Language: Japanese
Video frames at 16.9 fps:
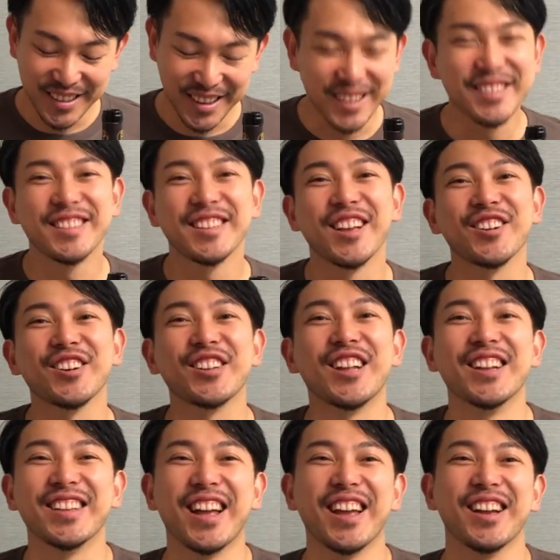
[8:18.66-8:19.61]
はい、というこ
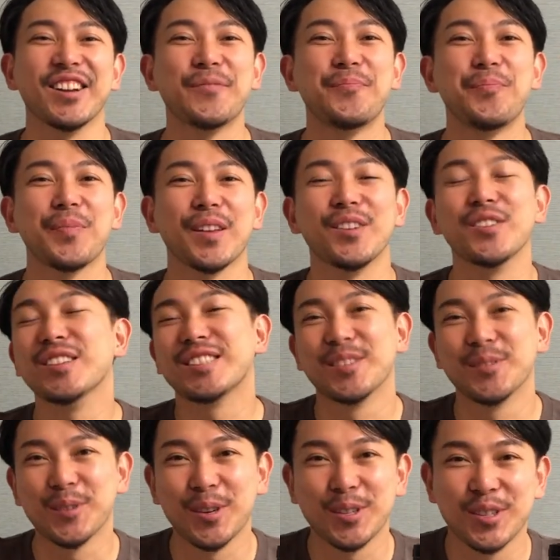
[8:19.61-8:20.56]
とで本
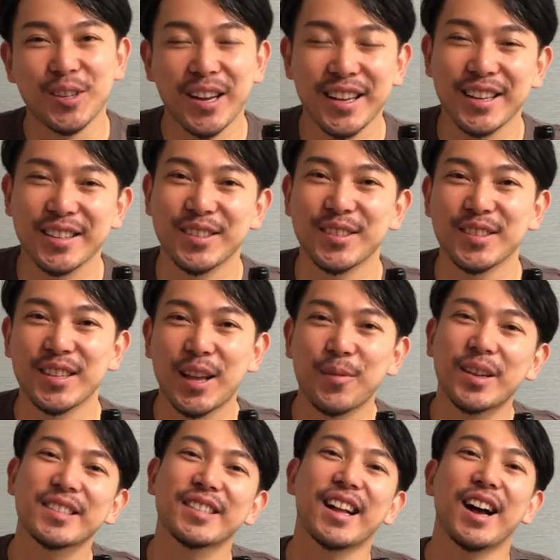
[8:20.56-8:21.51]
日もご視聴ありがとうござ
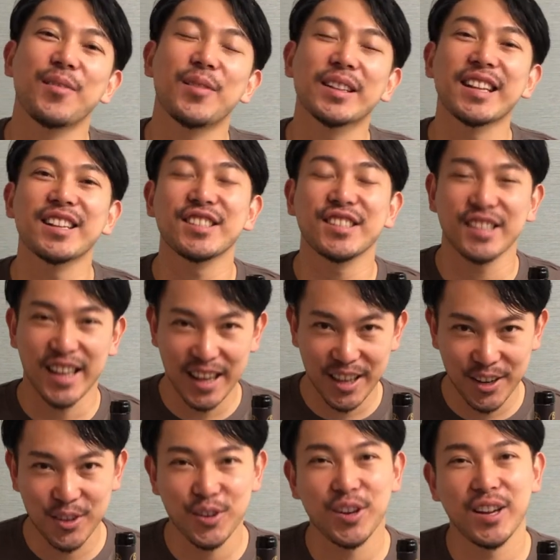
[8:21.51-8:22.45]
いました。また次
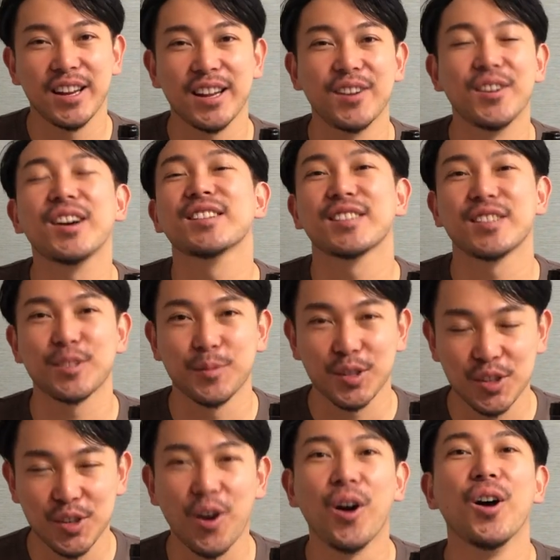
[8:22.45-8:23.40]
回の動画でお会いいたし
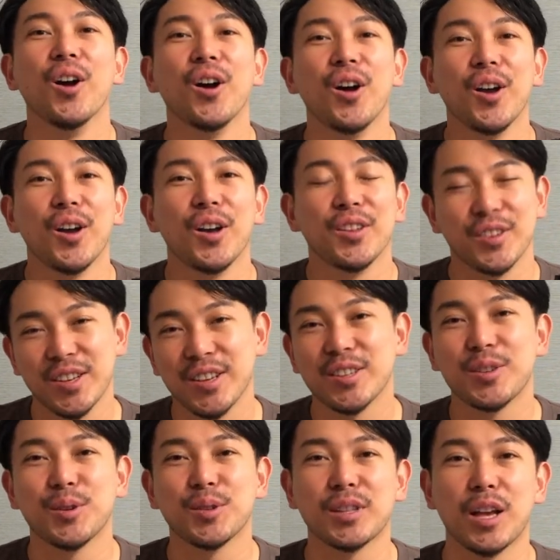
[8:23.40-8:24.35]
ましょう。ゆき
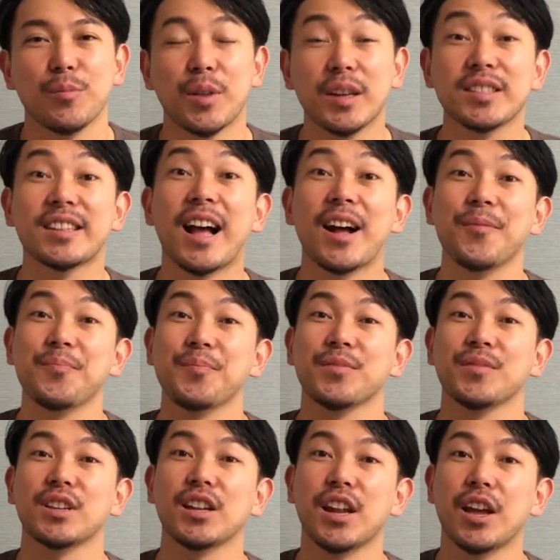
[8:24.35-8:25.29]
えでございました。
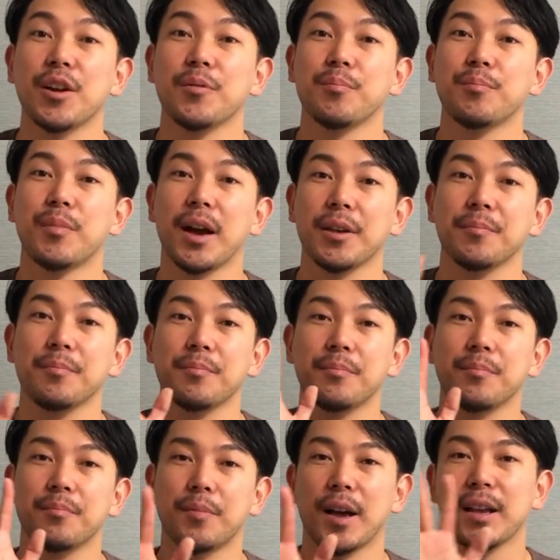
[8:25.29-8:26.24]
じゃあねバイ
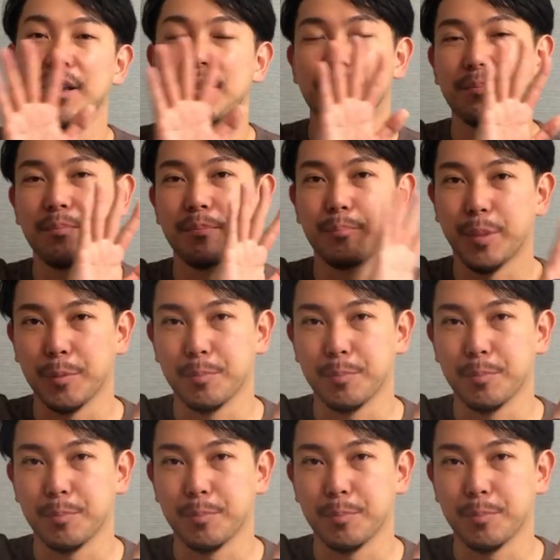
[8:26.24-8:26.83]
バイ。